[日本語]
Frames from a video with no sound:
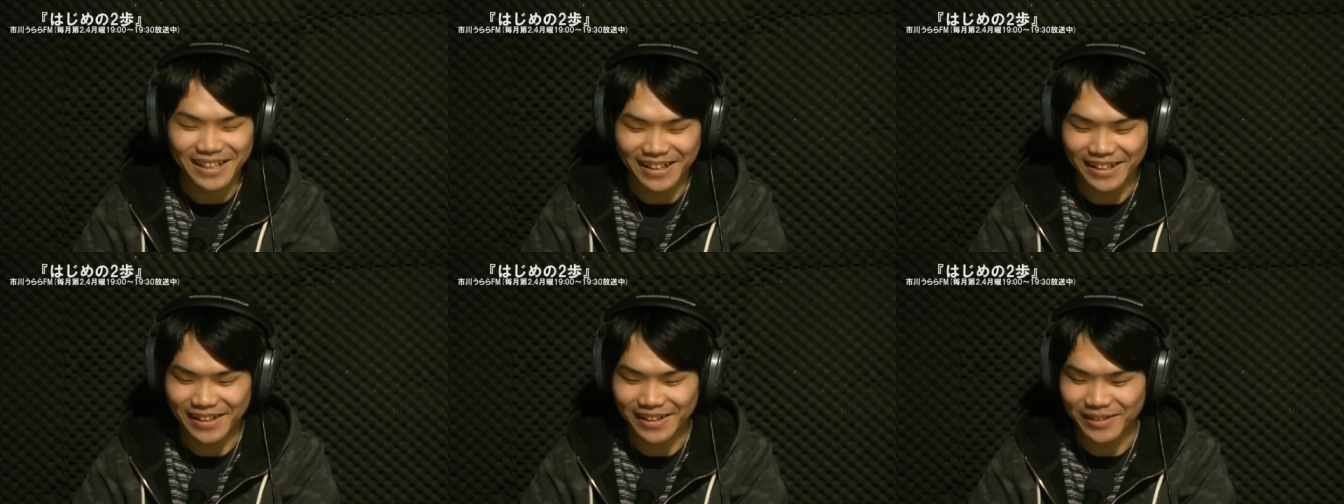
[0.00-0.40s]

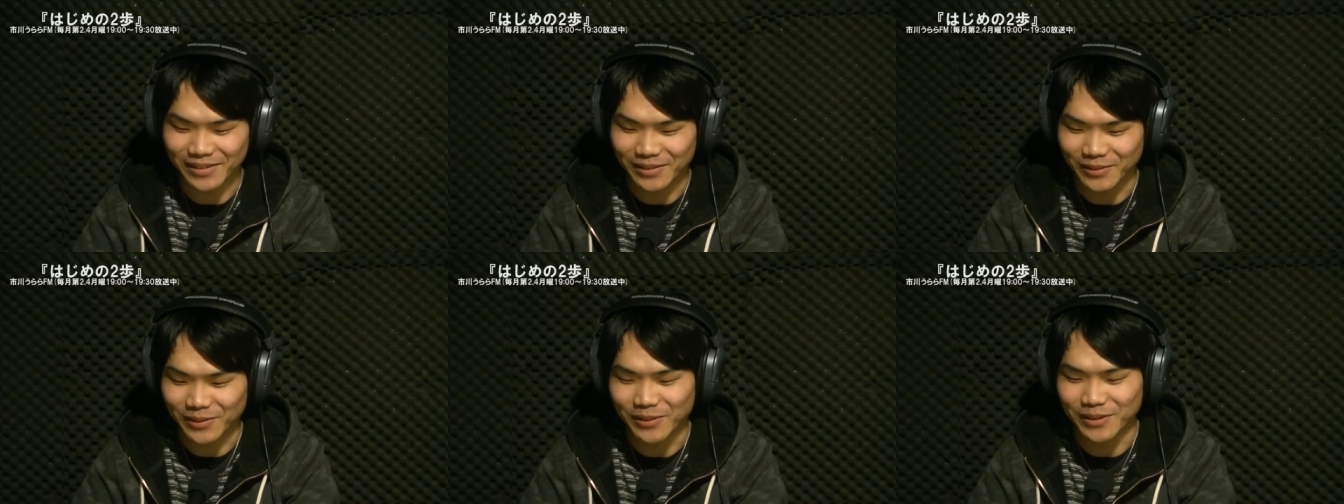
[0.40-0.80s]

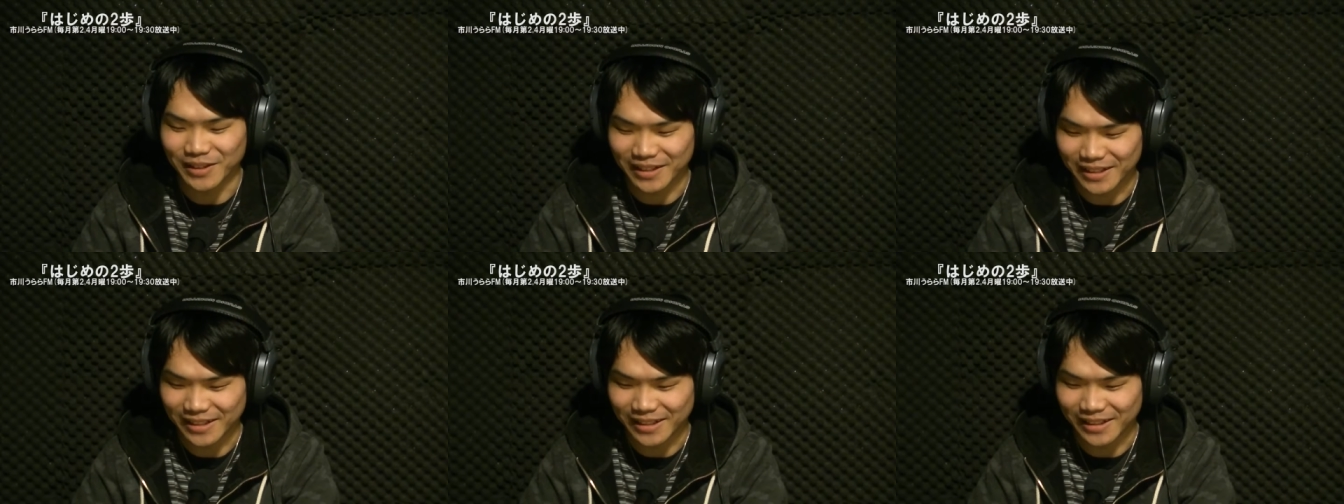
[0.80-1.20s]
えー、お料
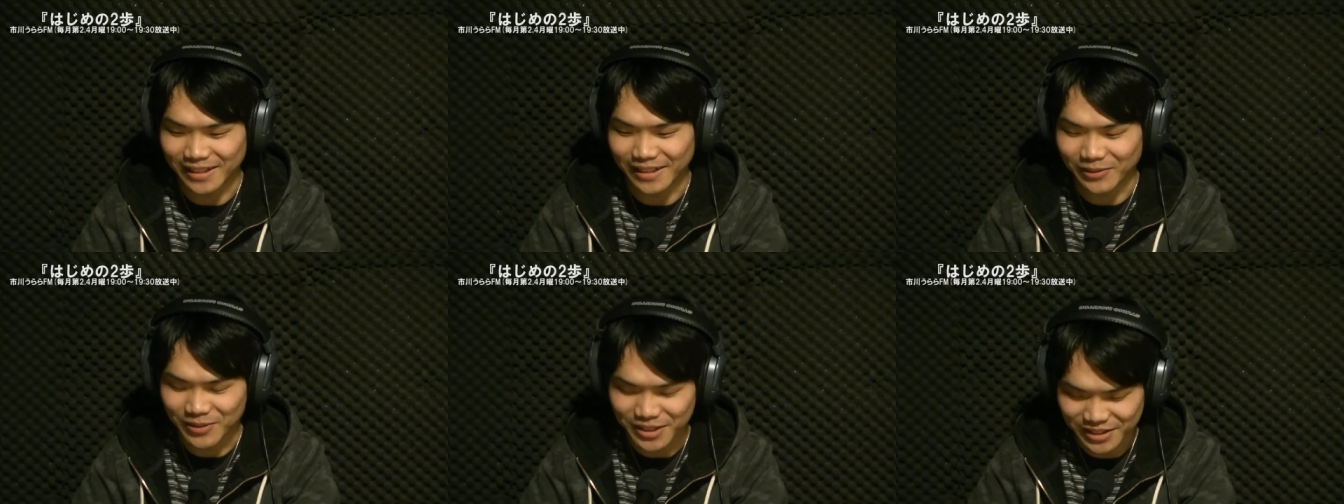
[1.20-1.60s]
理
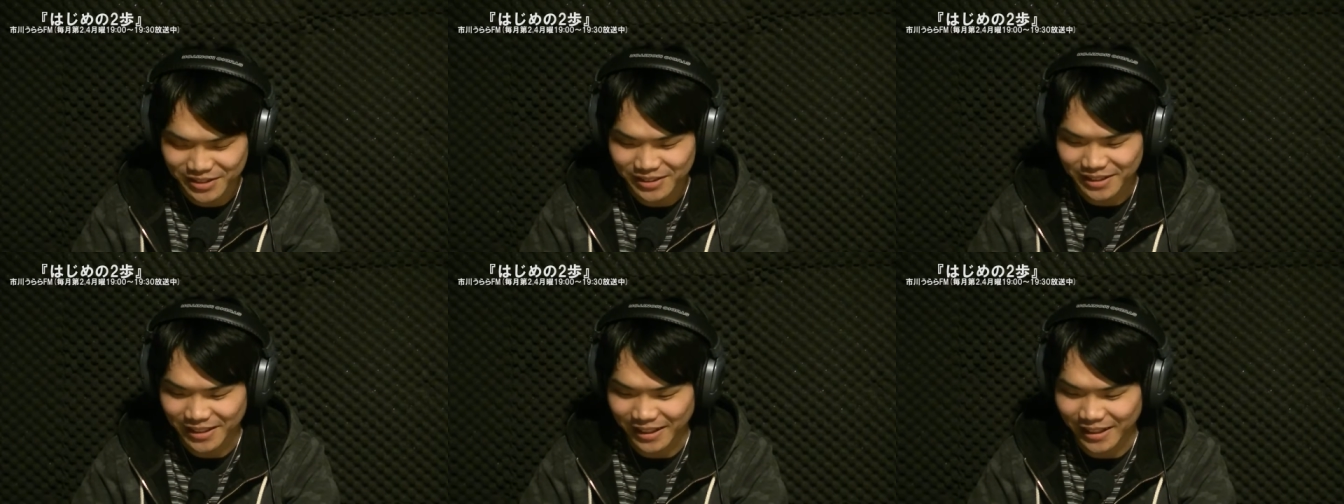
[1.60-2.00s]
美味し
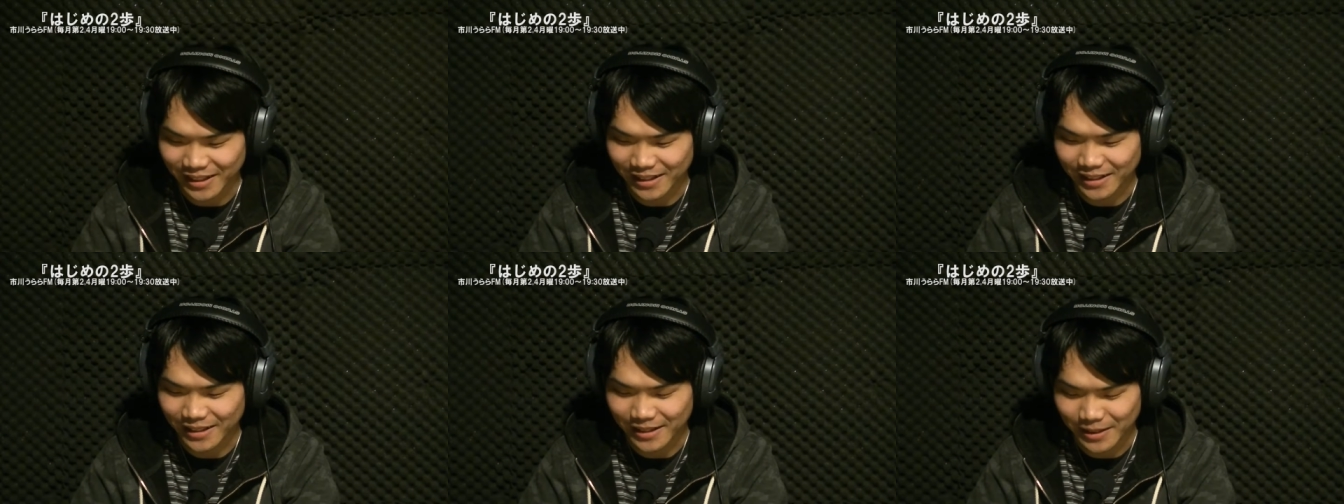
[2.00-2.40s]
くいた
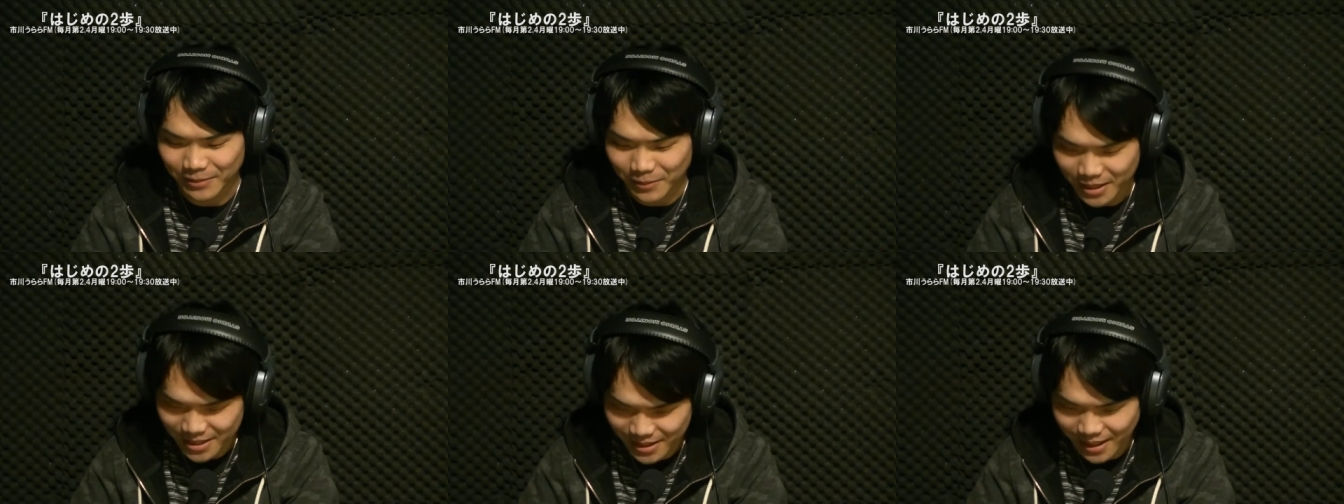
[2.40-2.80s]
だき
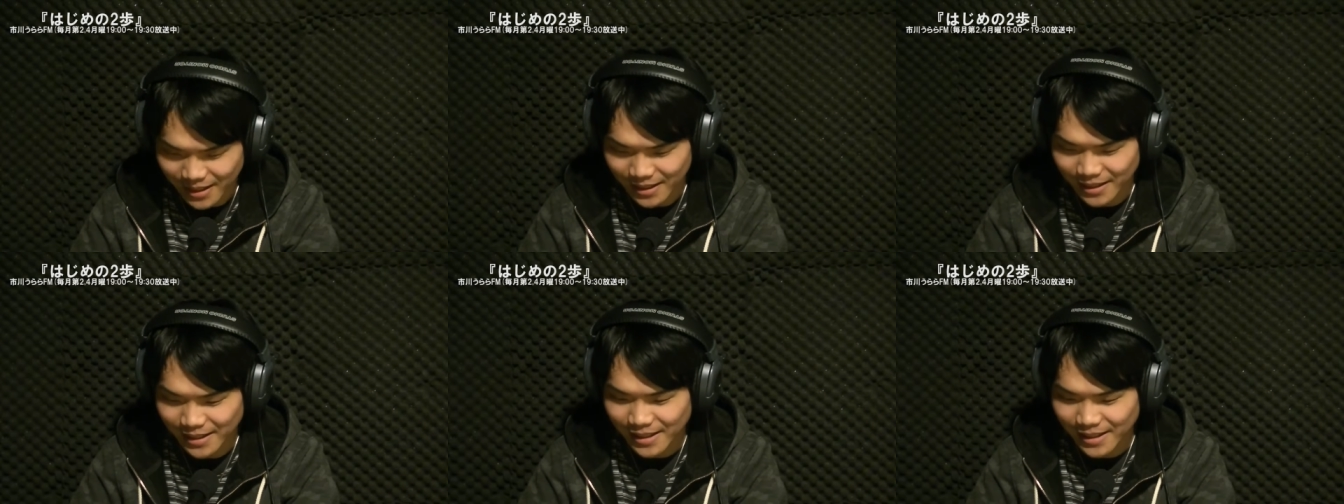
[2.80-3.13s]
ました。